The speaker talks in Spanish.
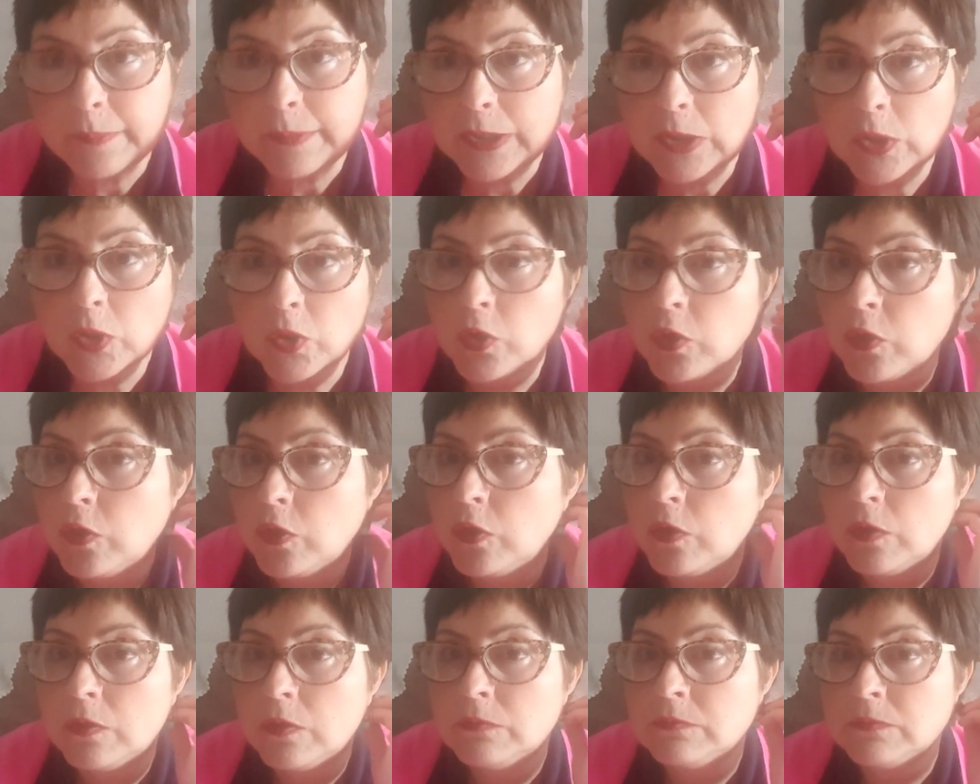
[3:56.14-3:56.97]
de
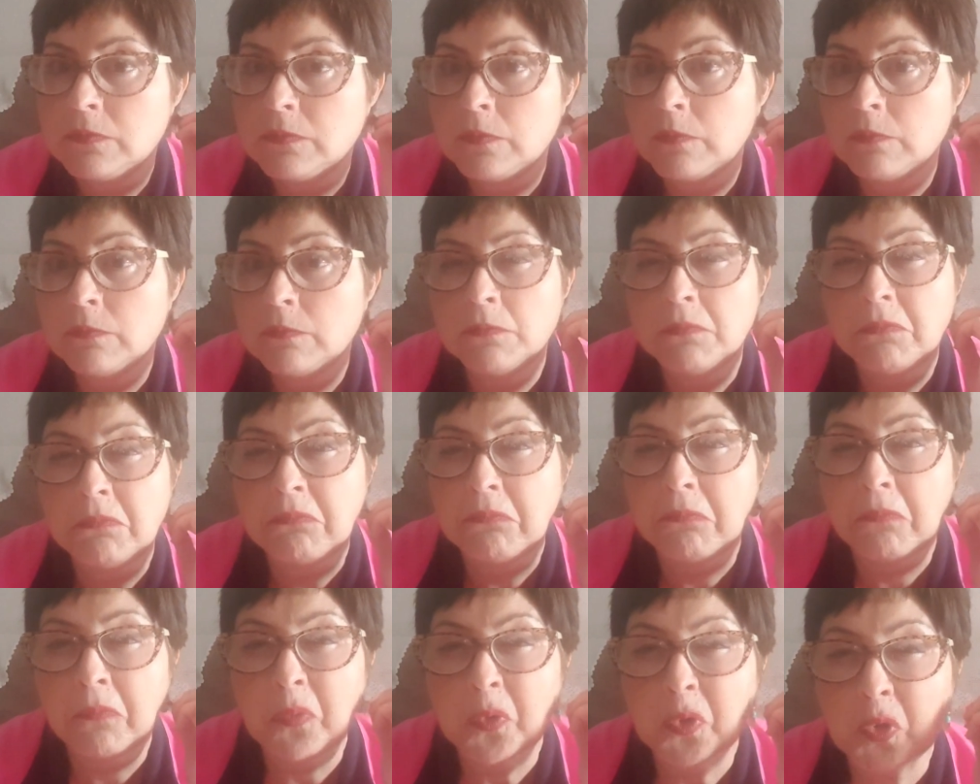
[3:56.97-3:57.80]
pelo
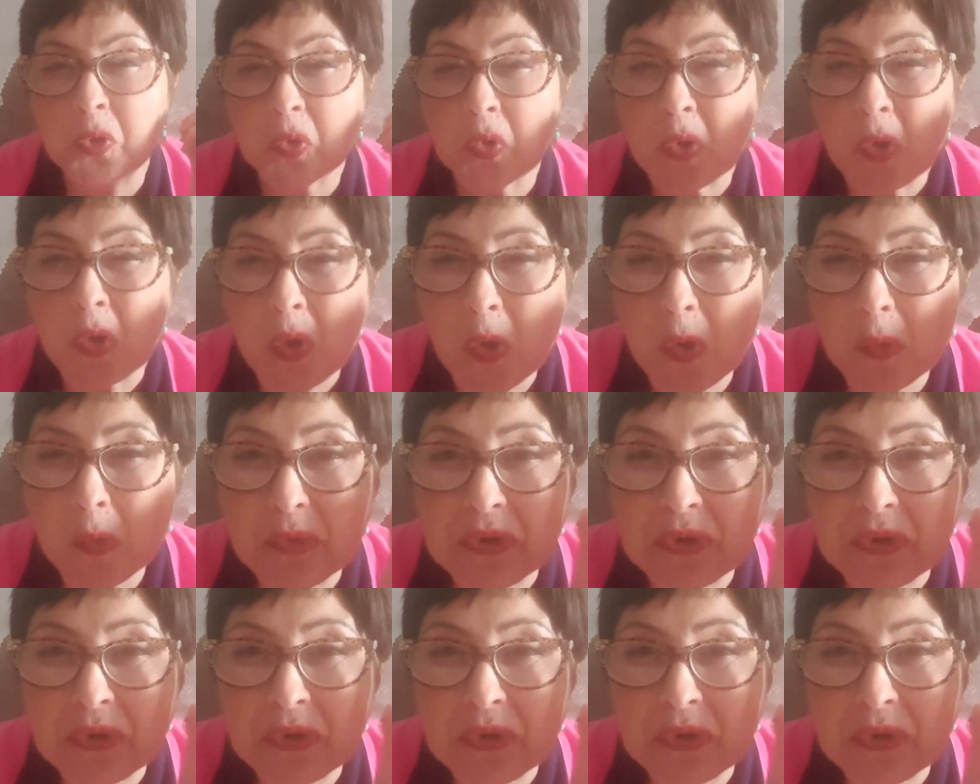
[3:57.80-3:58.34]
rojo,